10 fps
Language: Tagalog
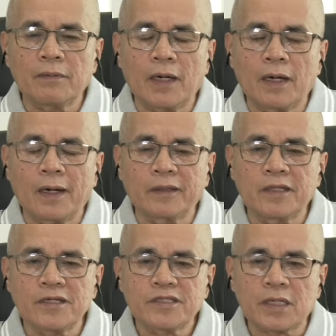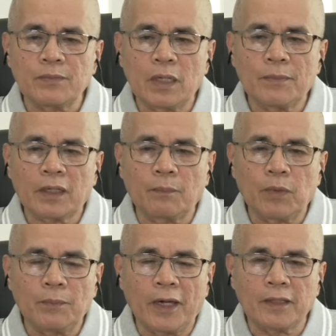uh, least kami
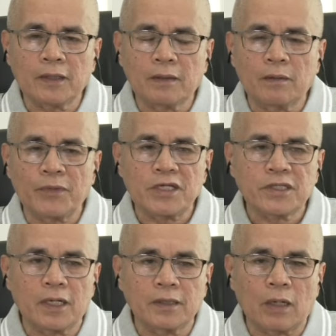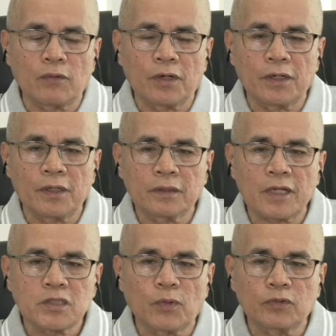mag-implement based on our
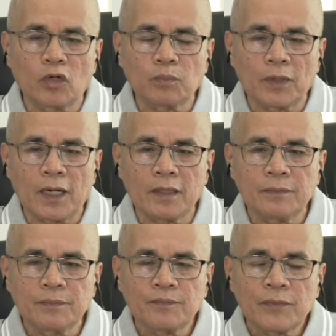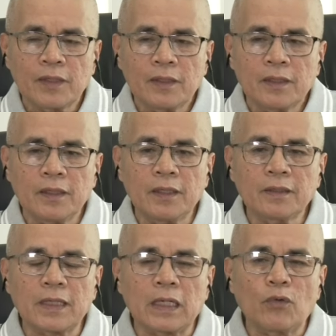transport route plan
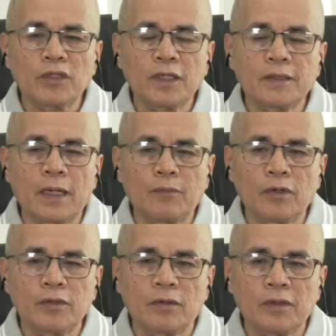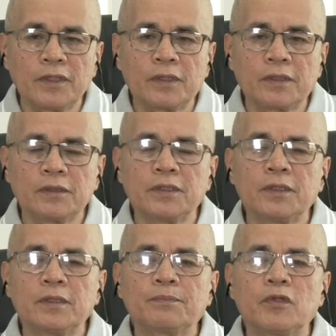itanawan gid namon no
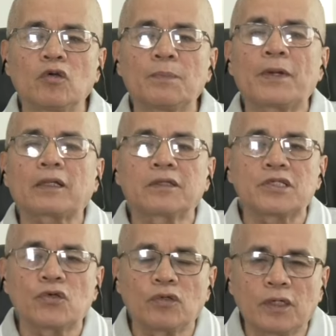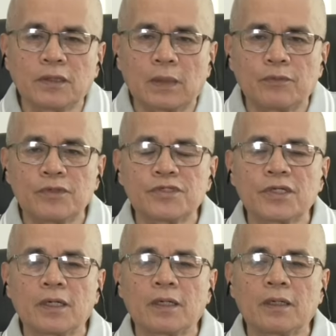i, do, i-practiceon gid namon sa